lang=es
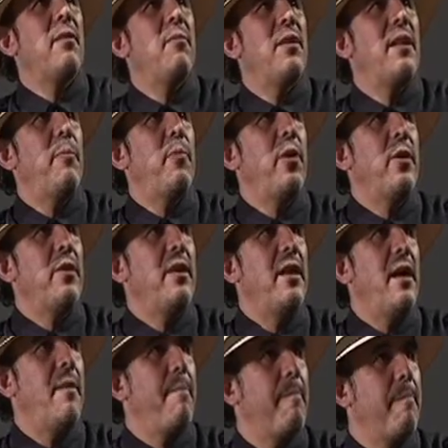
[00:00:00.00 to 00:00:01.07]
como es la
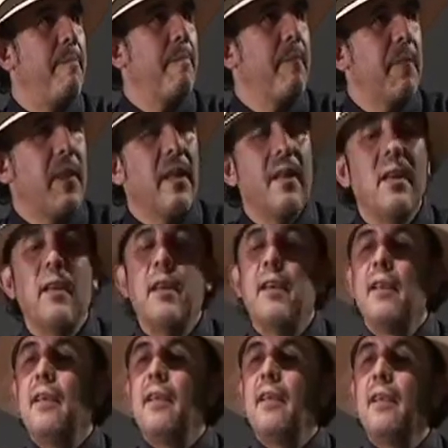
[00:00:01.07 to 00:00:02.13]
poesía,
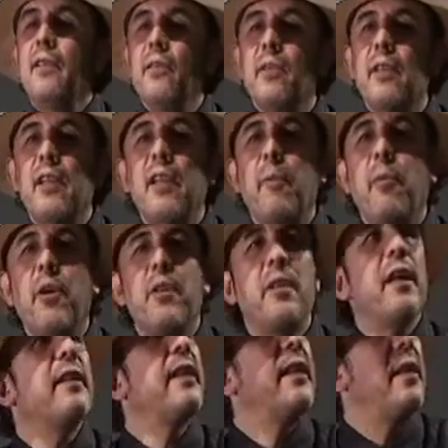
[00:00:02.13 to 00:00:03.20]
entonces la
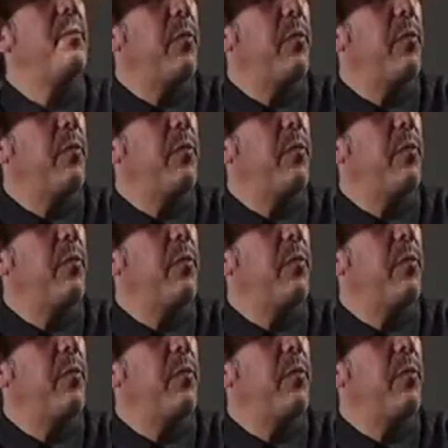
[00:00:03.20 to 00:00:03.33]
poesía tiene